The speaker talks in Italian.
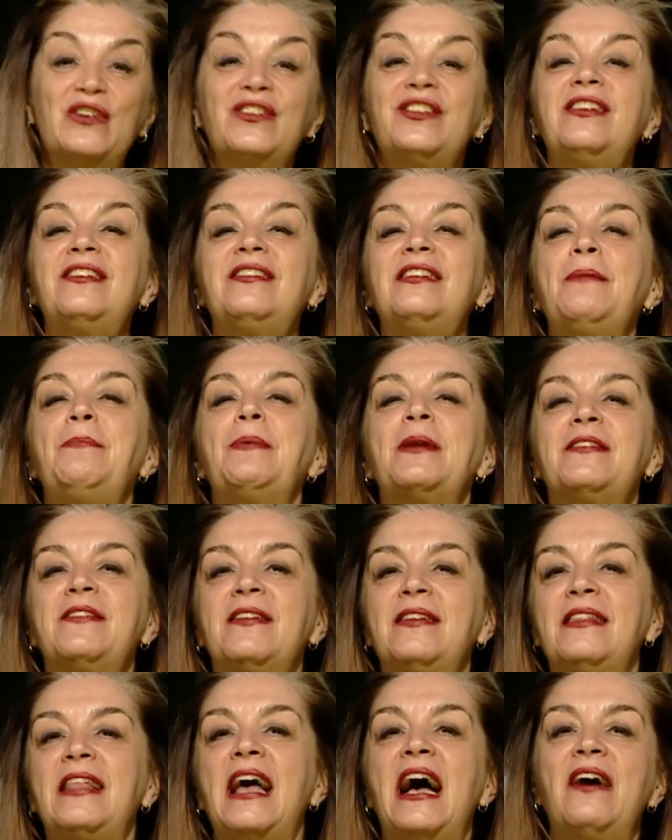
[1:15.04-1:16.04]
Così si
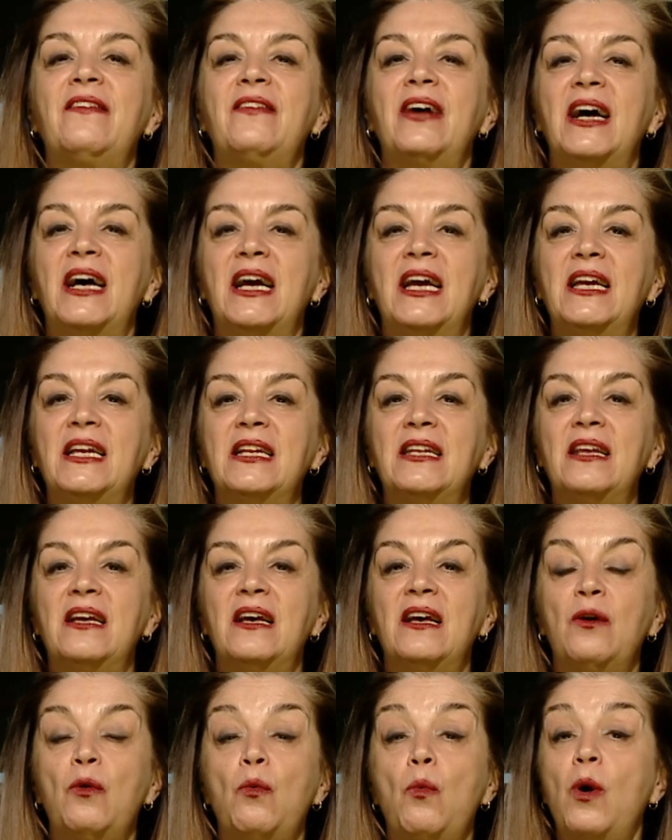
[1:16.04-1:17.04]
presentava in
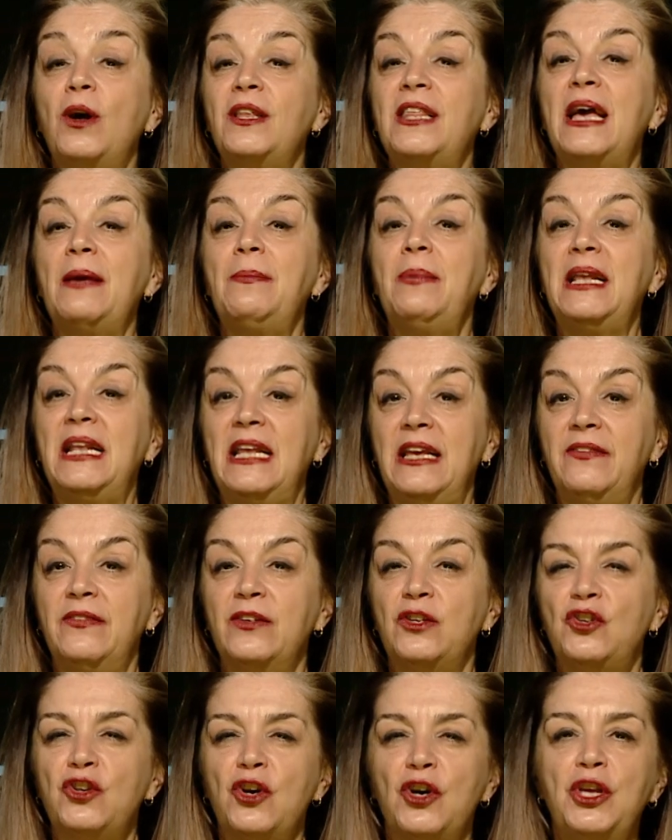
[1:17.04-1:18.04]
uh, What I
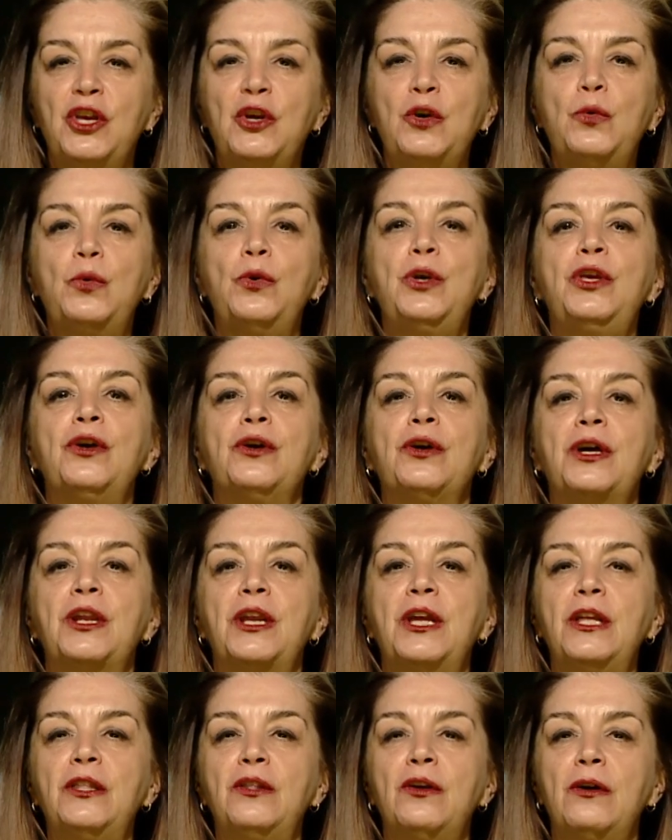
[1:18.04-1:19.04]
Believe, cioè in cui io
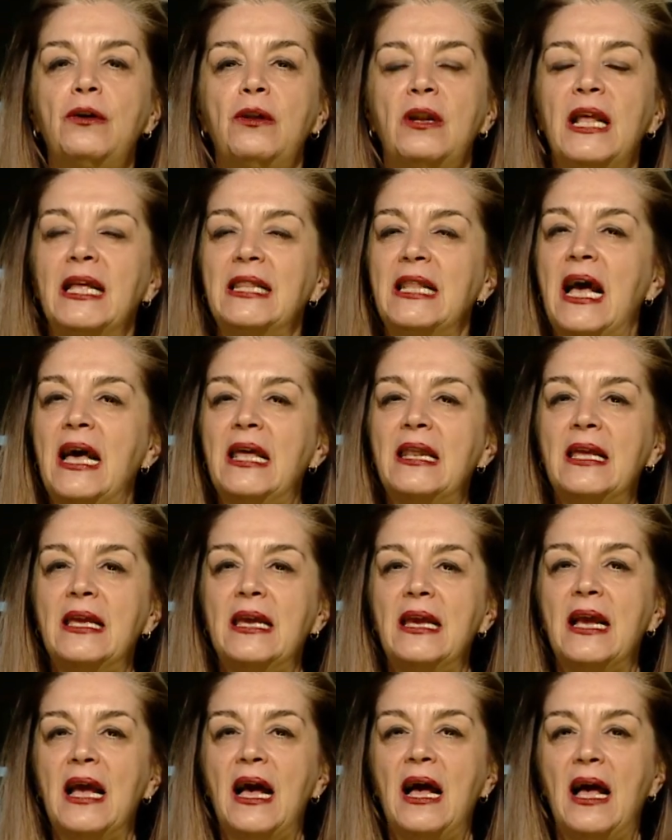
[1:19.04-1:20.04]
credo,
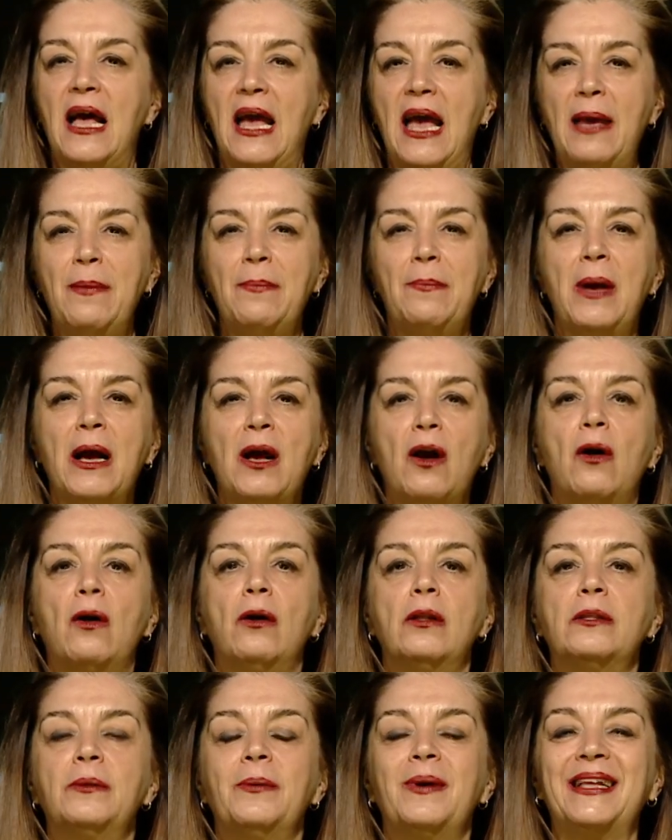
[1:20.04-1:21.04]
l'anarchica Emma
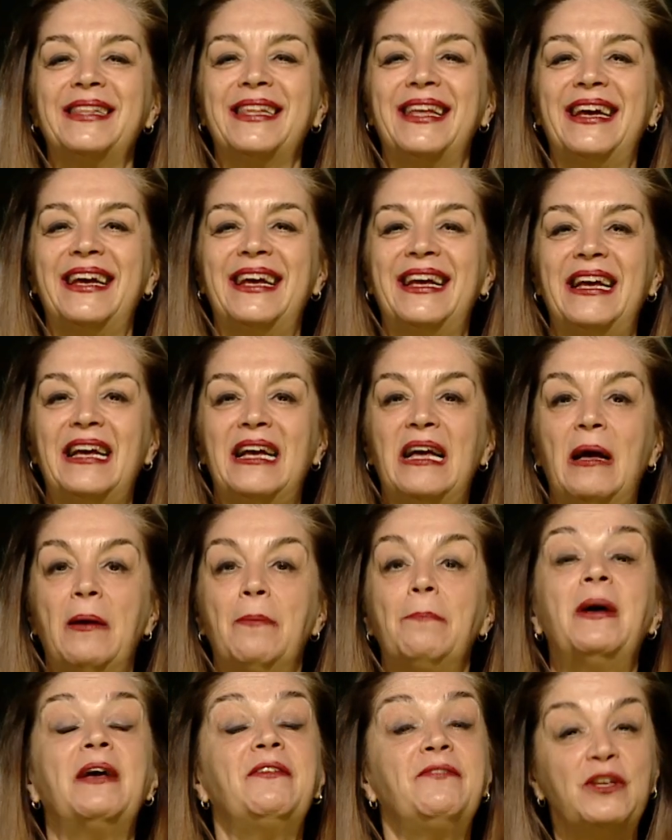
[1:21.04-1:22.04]
Goldman.
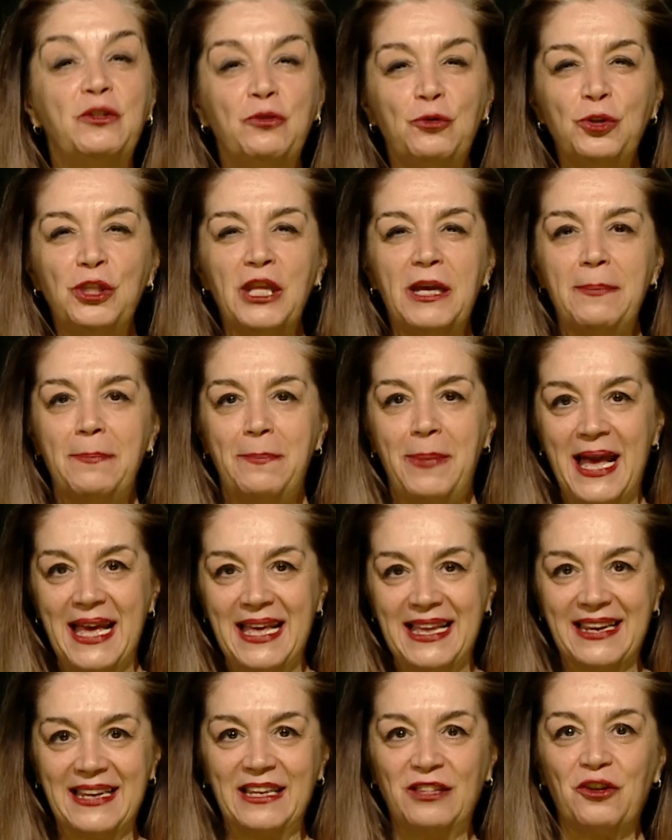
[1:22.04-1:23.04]
Benvenute,
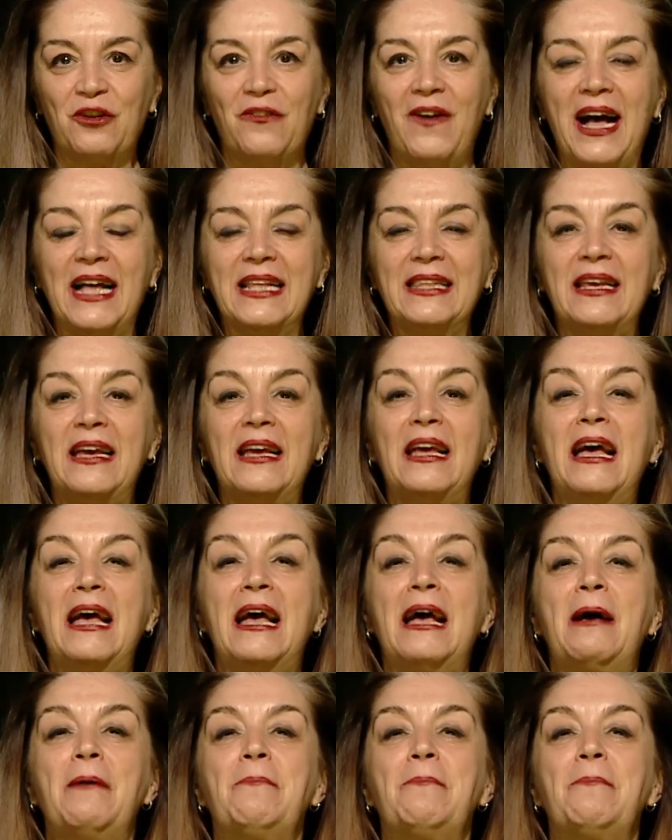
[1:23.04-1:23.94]
ben ritrovate.